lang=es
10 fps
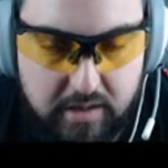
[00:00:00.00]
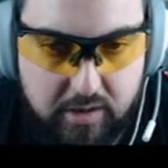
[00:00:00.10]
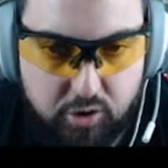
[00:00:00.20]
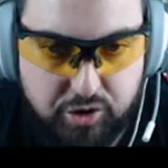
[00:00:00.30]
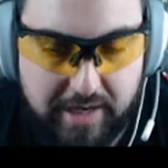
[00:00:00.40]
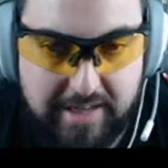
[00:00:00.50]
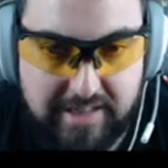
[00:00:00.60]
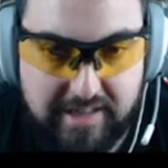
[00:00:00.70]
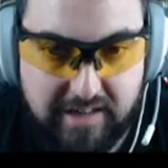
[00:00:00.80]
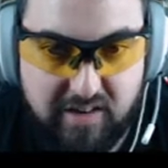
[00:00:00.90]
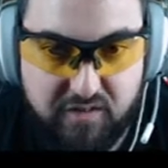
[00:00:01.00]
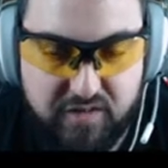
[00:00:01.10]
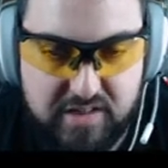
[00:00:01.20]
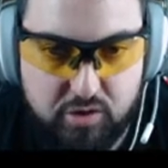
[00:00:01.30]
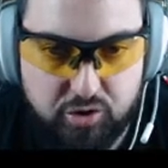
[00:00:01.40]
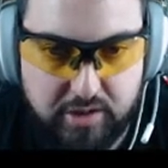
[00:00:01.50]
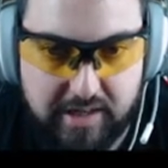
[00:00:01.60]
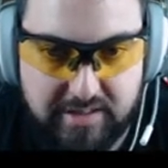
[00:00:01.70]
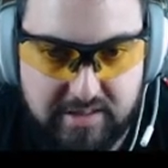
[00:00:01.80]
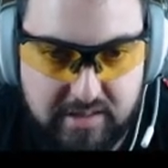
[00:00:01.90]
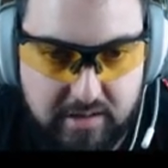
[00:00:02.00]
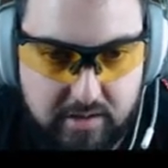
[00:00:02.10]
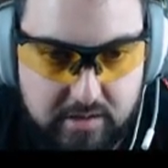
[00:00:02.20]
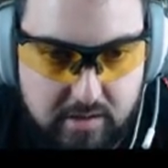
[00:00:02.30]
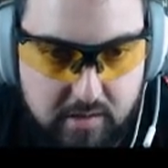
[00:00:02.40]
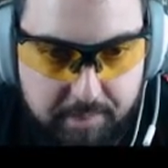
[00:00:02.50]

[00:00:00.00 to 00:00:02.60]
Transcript: O sea, el desgaste físico, o sea, te cansas antes.